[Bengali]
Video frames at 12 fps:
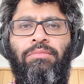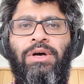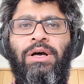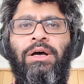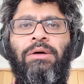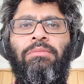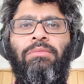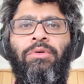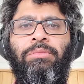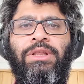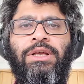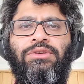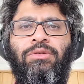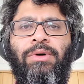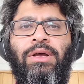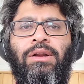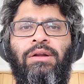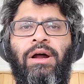বা ওই
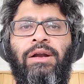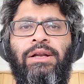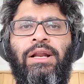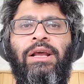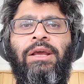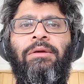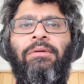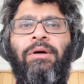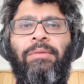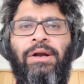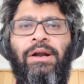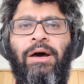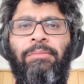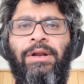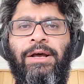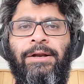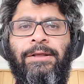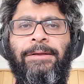বিধানসভার আন্ডারে আমার
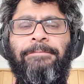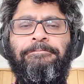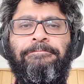গ্রামটা আর কি